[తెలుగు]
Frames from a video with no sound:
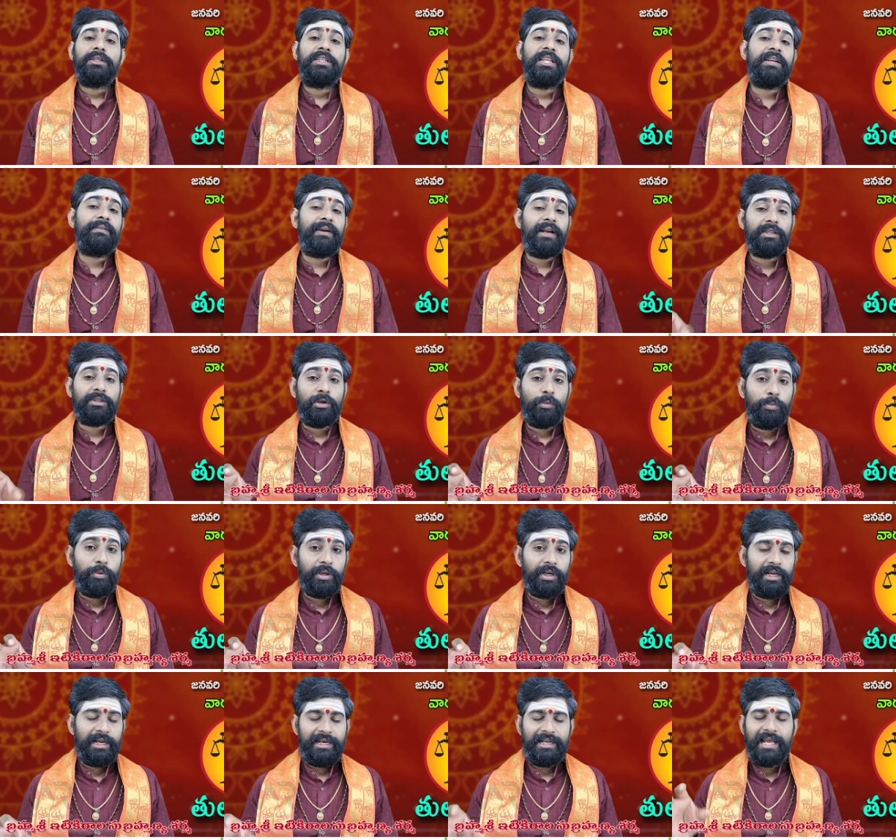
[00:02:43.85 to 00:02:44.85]
దీనివల్ల
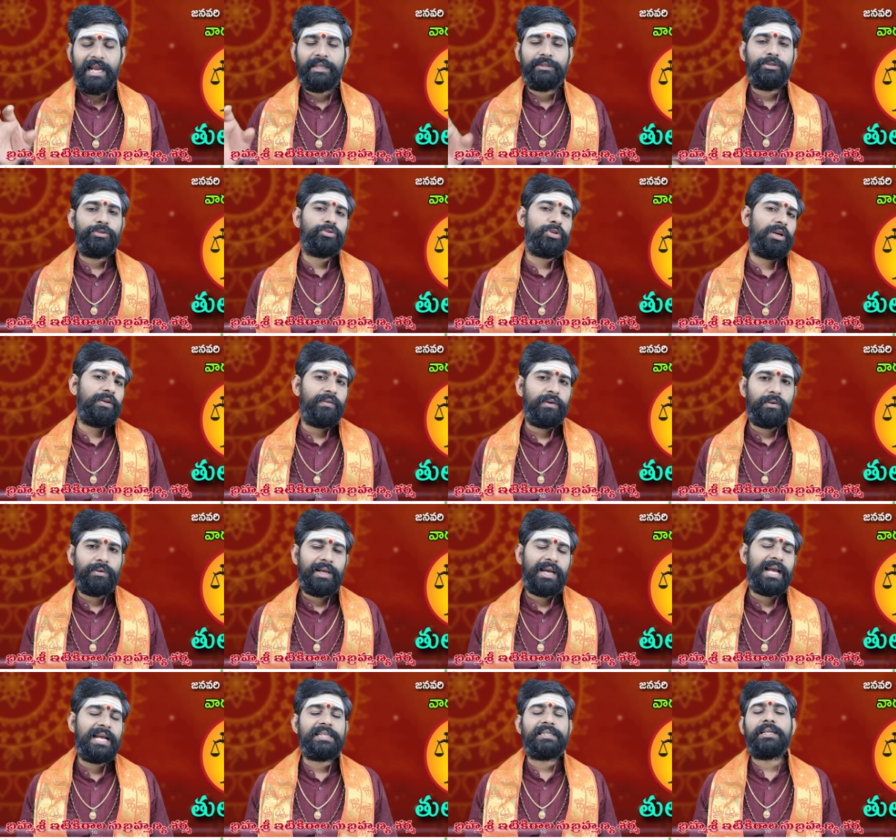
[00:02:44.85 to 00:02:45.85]
తప్పుడు నిర్ణయాలు తీసుకోవడం వల్ల
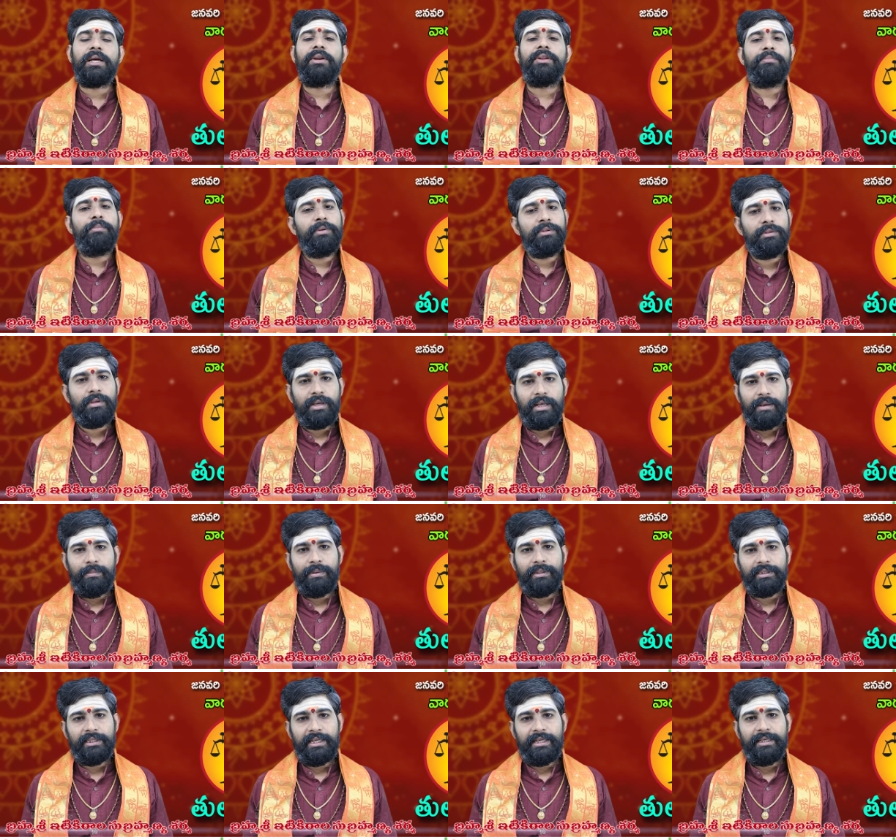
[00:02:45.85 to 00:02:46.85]
కూడా కష్టాలు ఇబ్బందులు
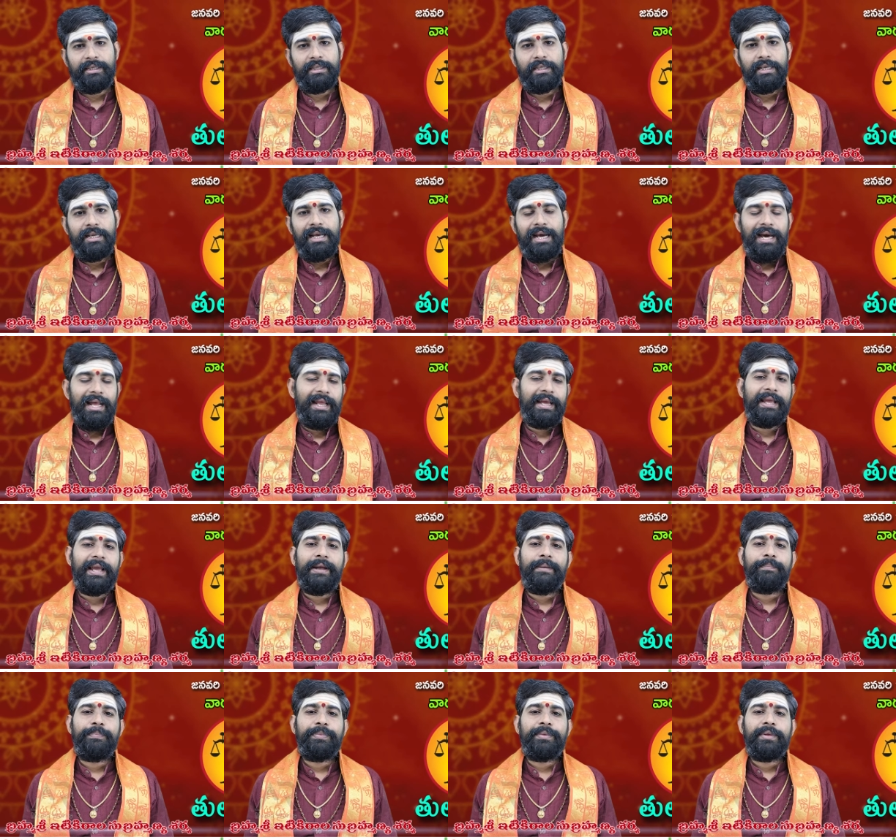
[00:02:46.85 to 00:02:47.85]
కనపడతాయి అలాగే